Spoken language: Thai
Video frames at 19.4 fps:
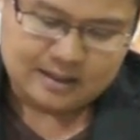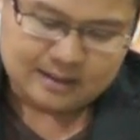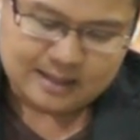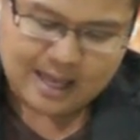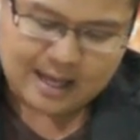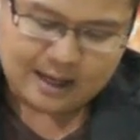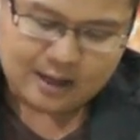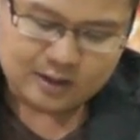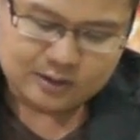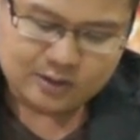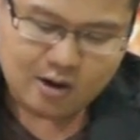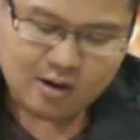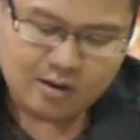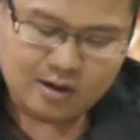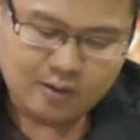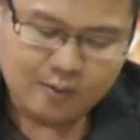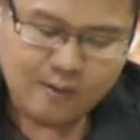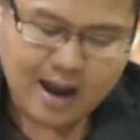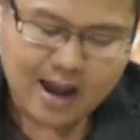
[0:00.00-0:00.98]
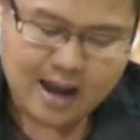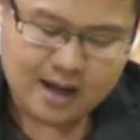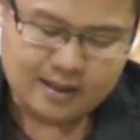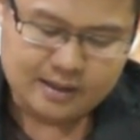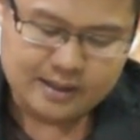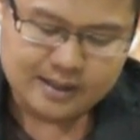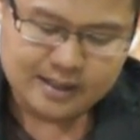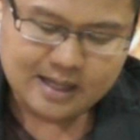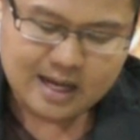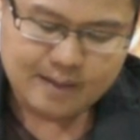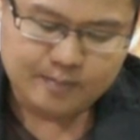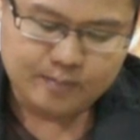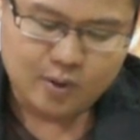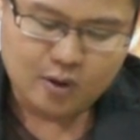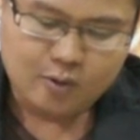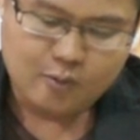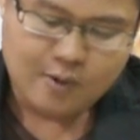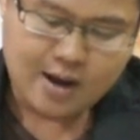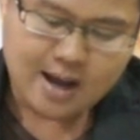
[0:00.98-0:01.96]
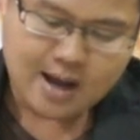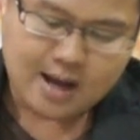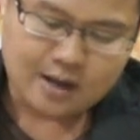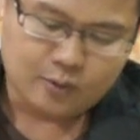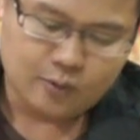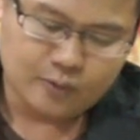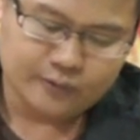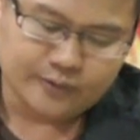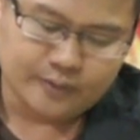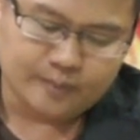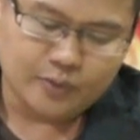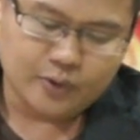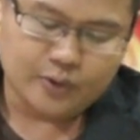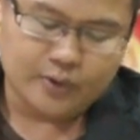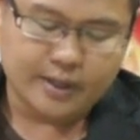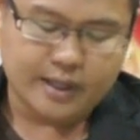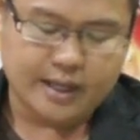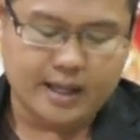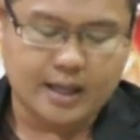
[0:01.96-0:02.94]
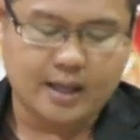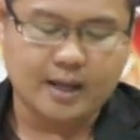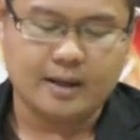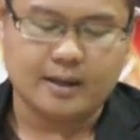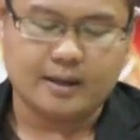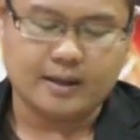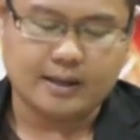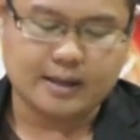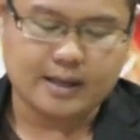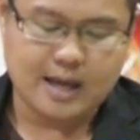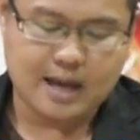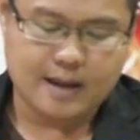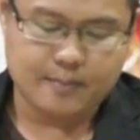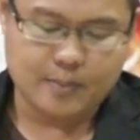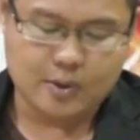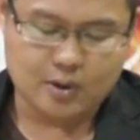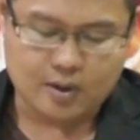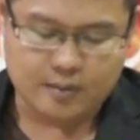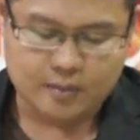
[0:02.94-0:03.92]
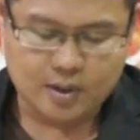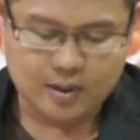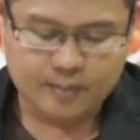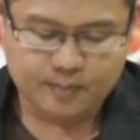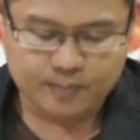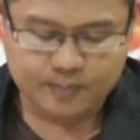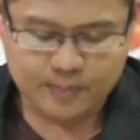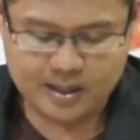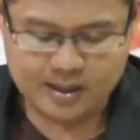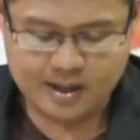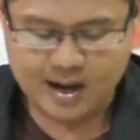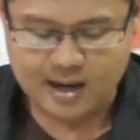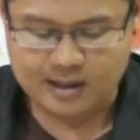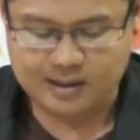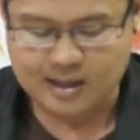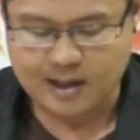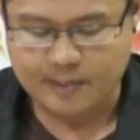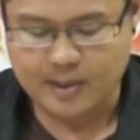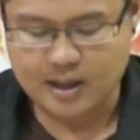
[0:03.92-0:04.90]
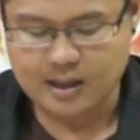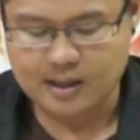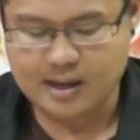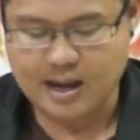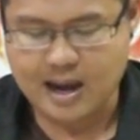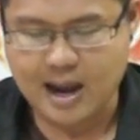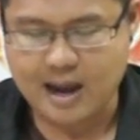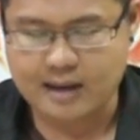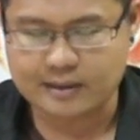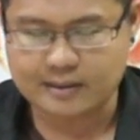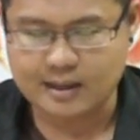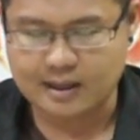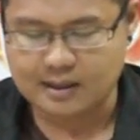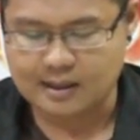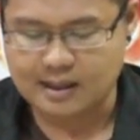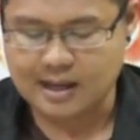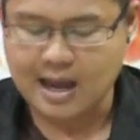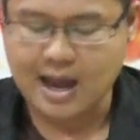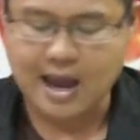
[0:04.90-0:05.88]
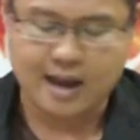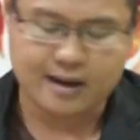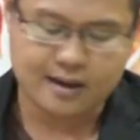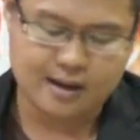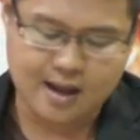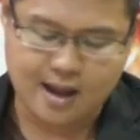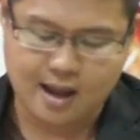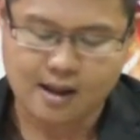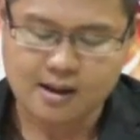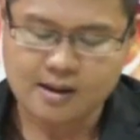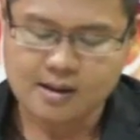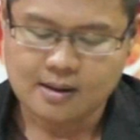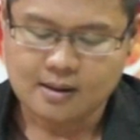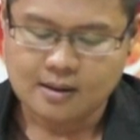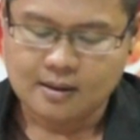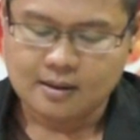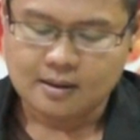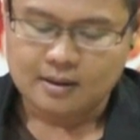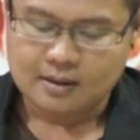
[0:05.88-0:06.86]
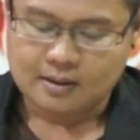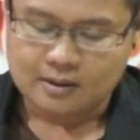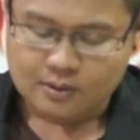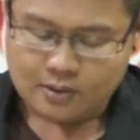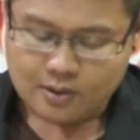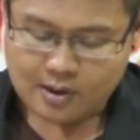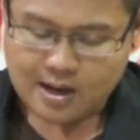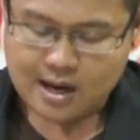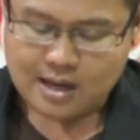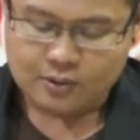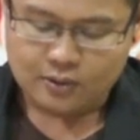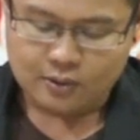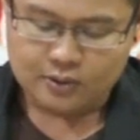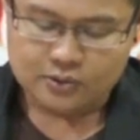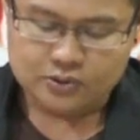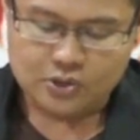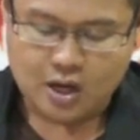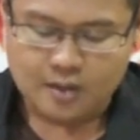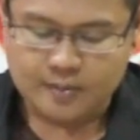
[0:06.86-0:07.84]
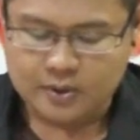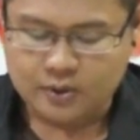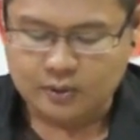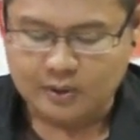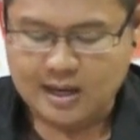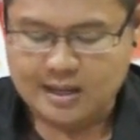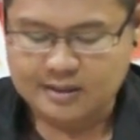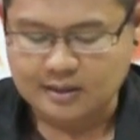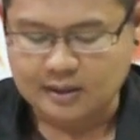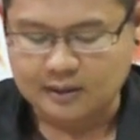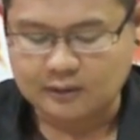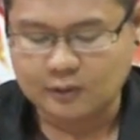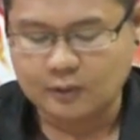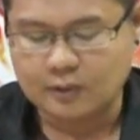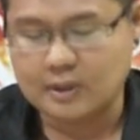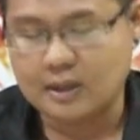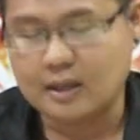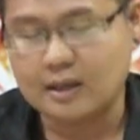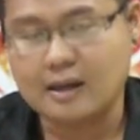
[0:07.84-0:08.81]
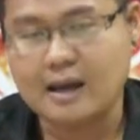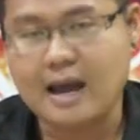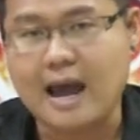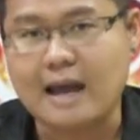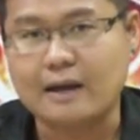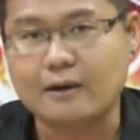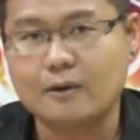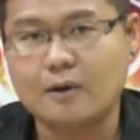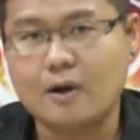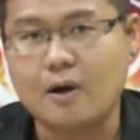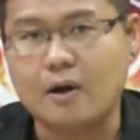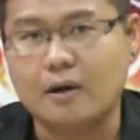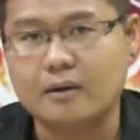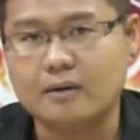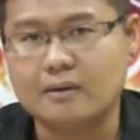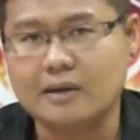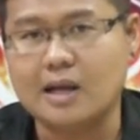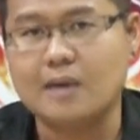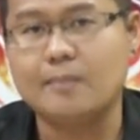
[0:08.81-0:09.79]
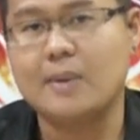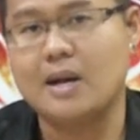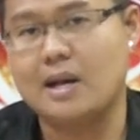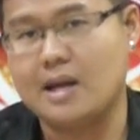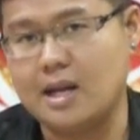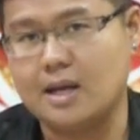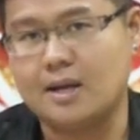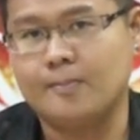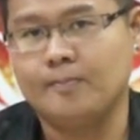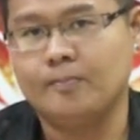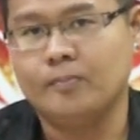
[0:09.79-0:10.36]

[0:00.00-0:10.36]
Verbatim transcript: แต่ก็ต้องระวังนะครับเพราะว่าคู่สมพลนี้นะครับประกอบด้วยพระรหัสกับอังคารแต่งคารเนี่ยด้วยการโคจรมาอยู่ราศีตุลเนี่ยอังคารก็เดินเป็นนิด